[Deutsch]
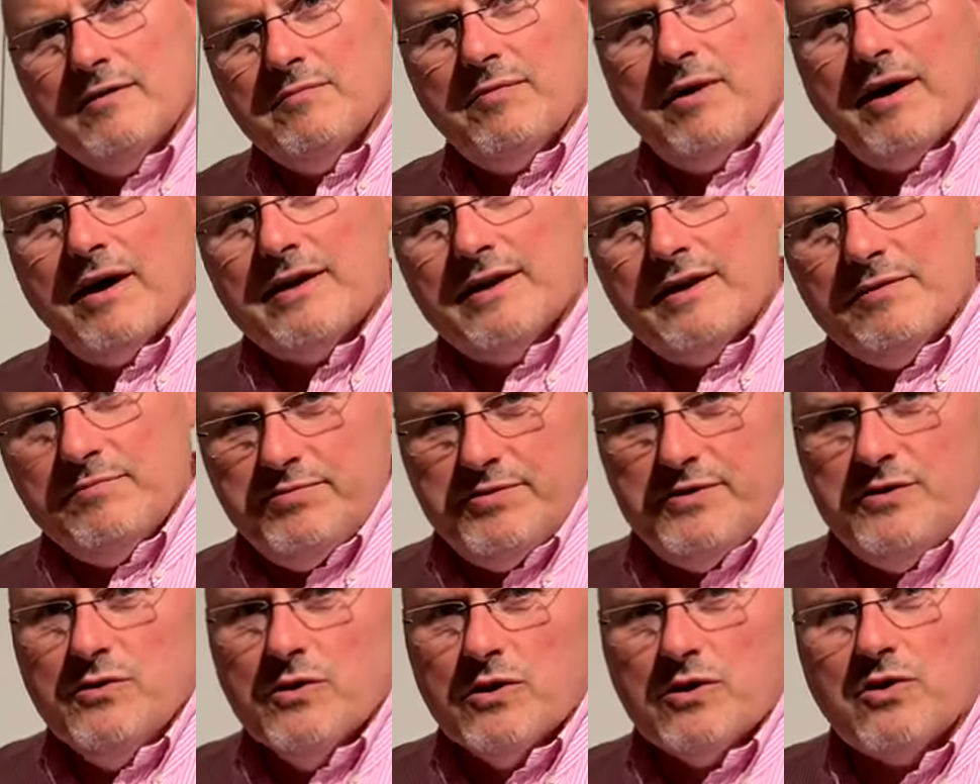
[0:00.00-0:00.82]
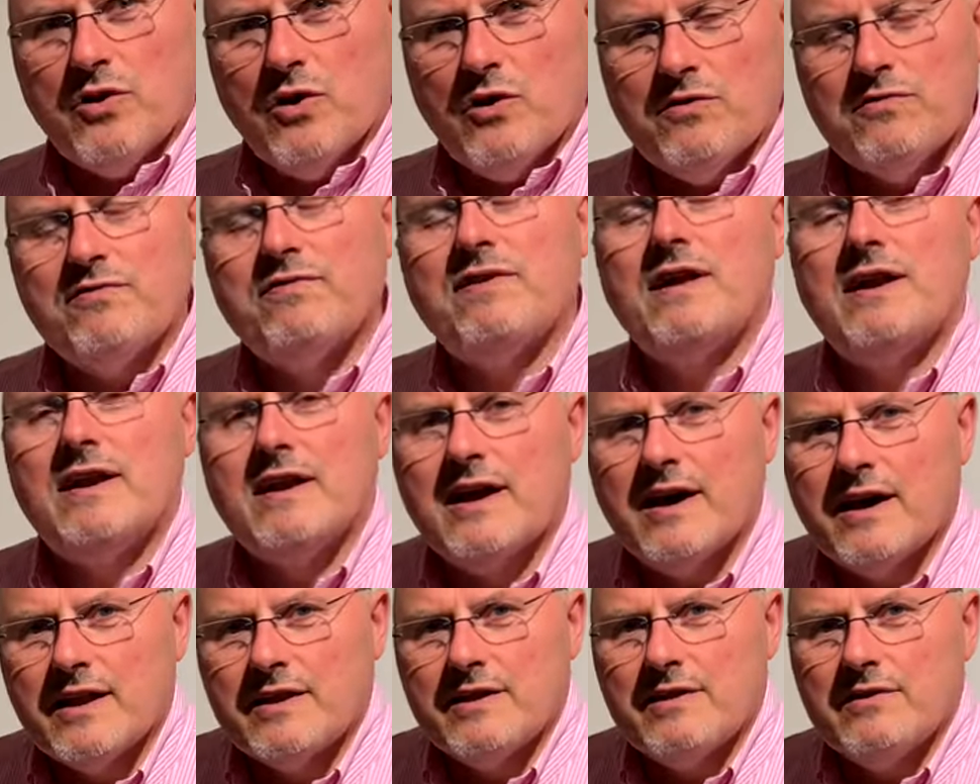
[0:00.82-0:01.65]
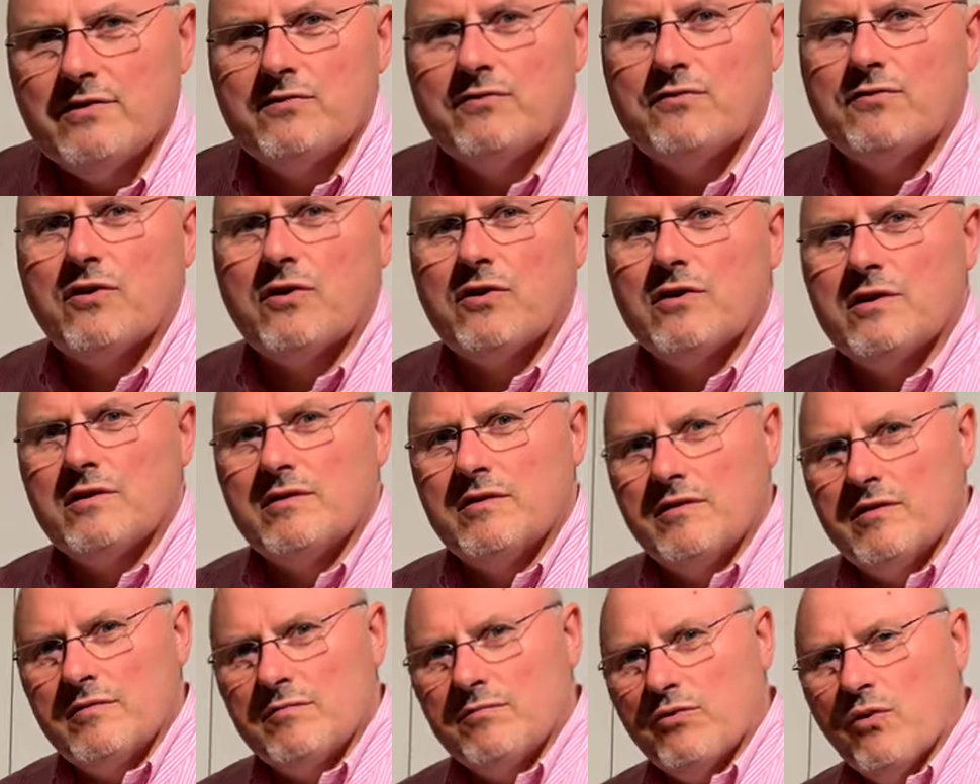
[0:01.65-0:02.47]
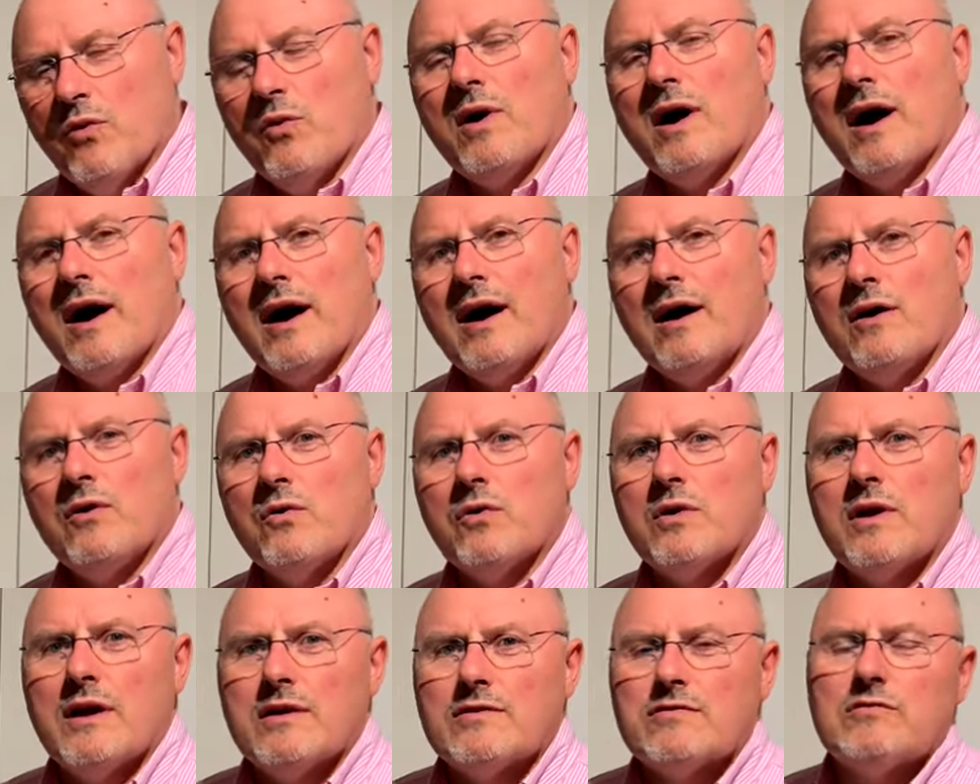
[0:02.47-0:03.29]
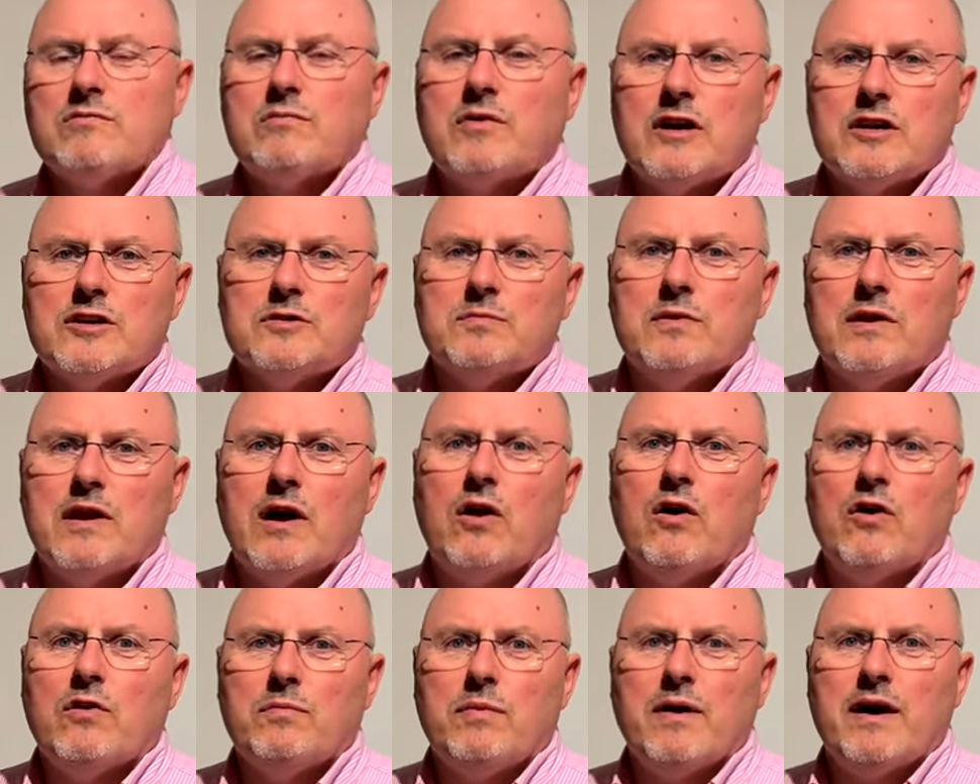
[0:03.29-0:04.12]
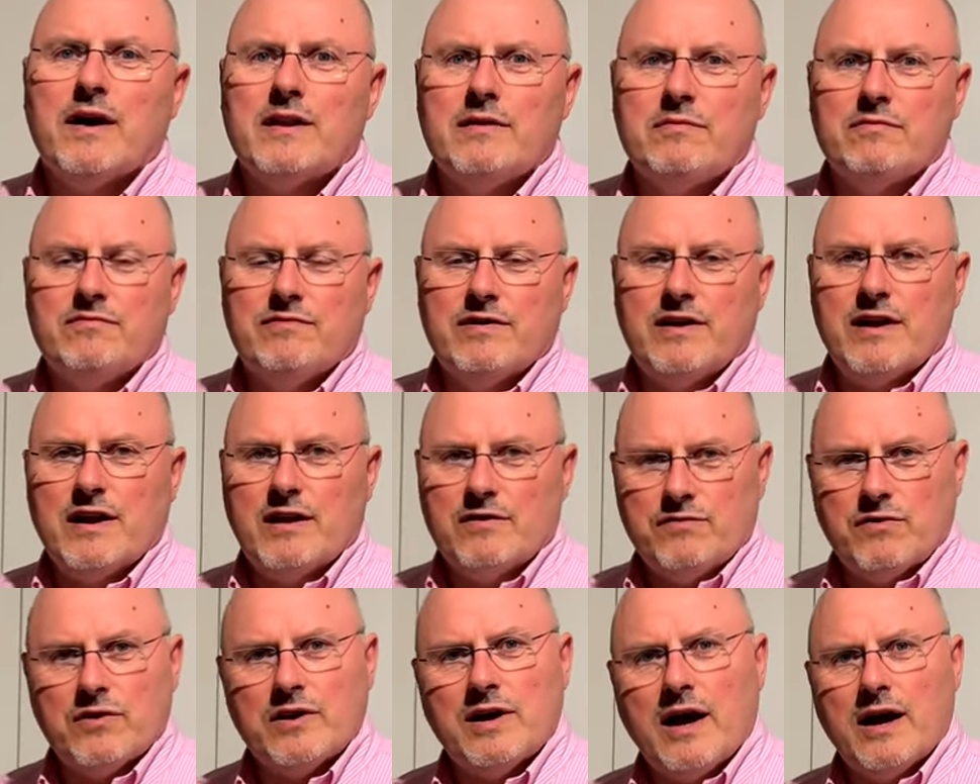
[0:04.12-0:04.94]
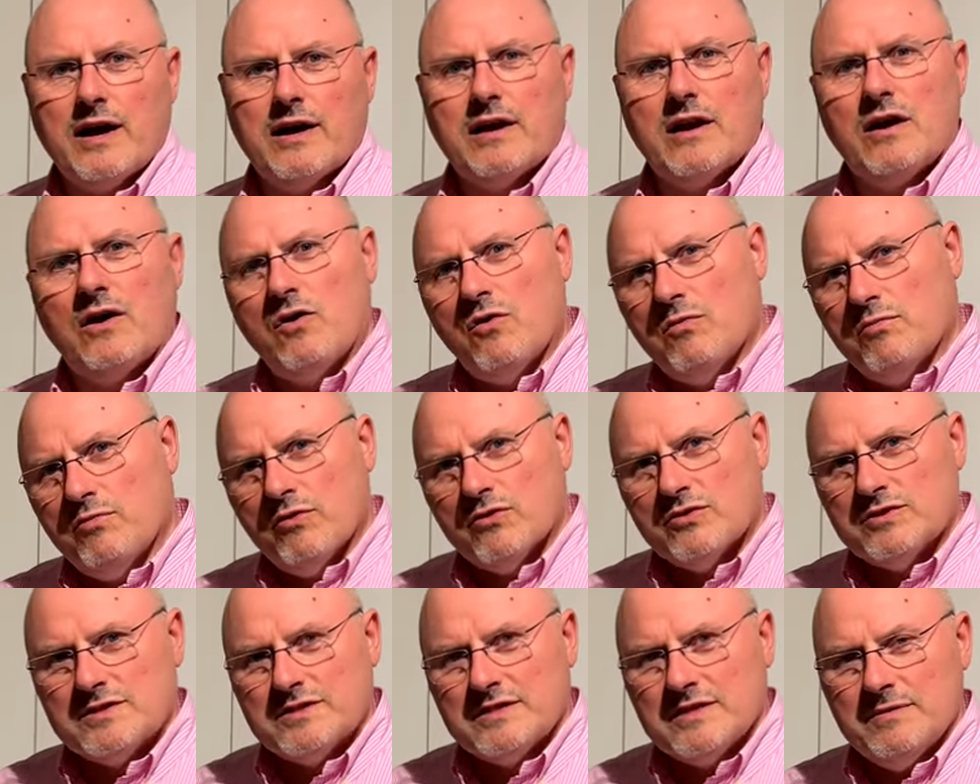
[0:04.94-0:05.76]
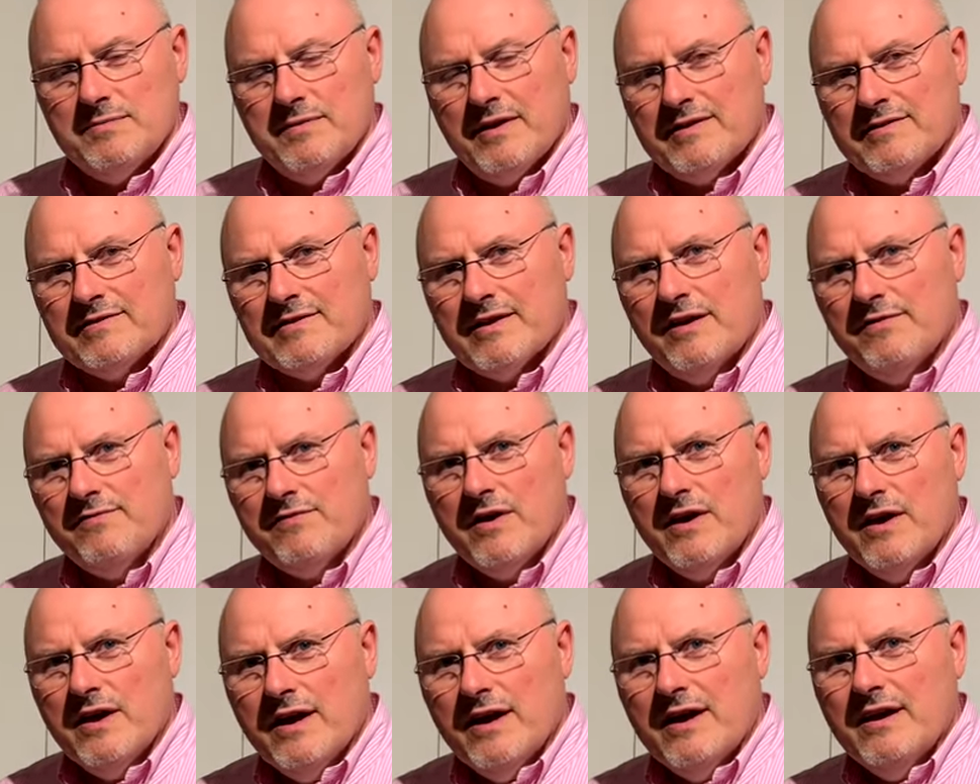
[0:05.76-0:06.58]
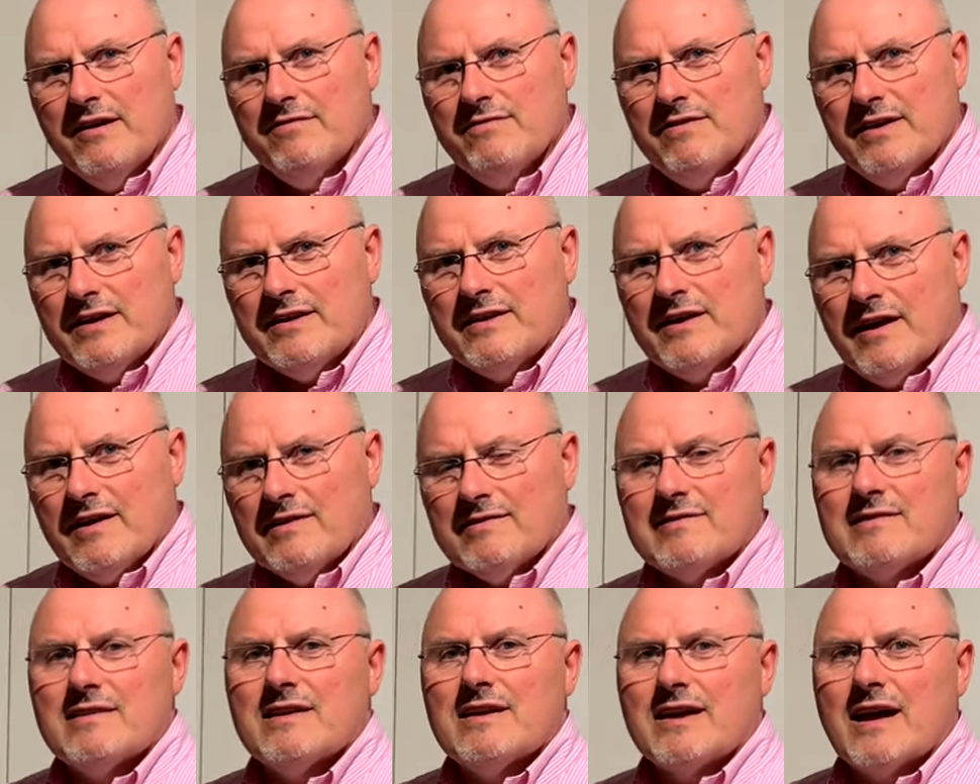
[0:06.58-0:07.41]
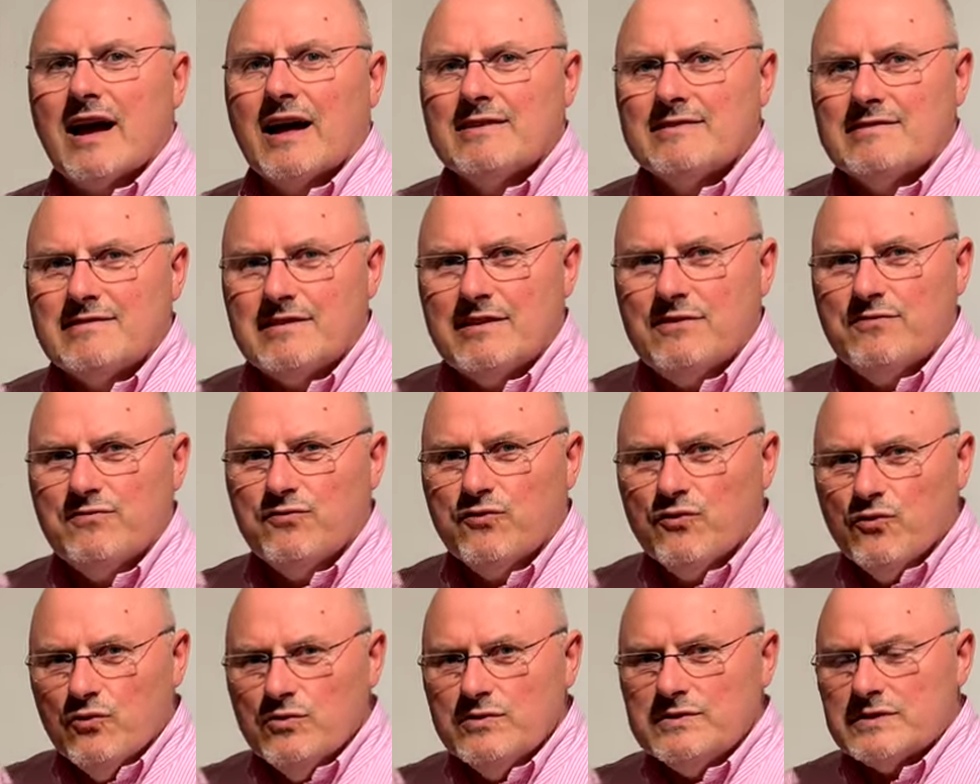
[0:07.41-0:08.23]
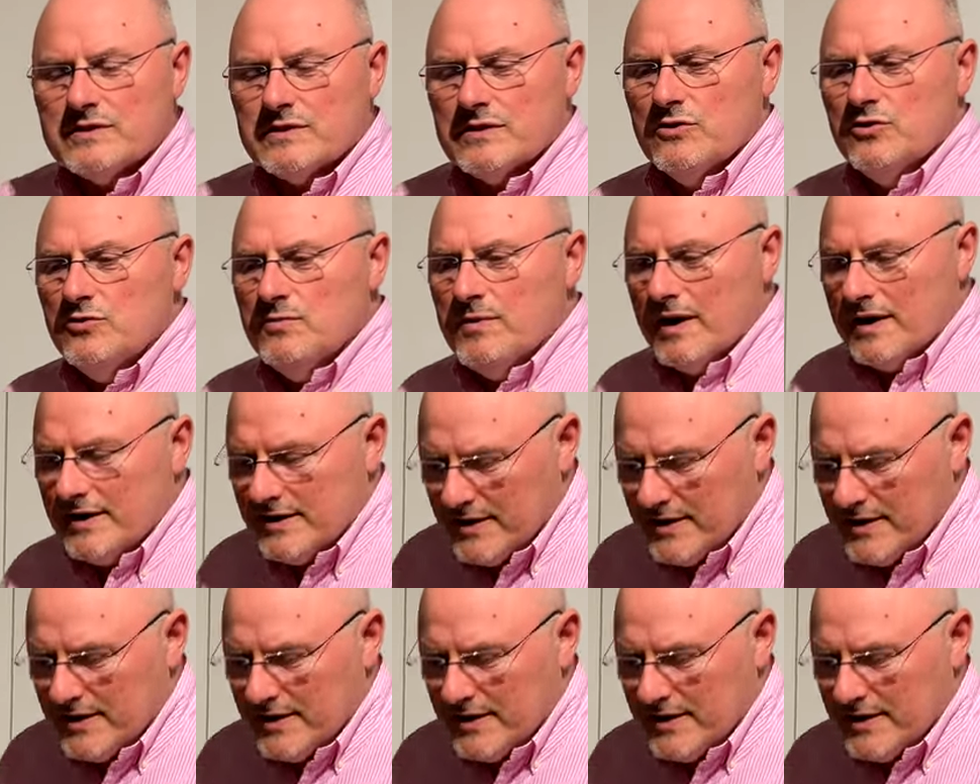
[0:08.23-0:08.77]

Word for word: bei den Pure-Kochfeldern von Bora oder zum Beispiel auch bei den Feldern von Gaggenau, Bosch, Siemens, Neff wird das ganz diffus über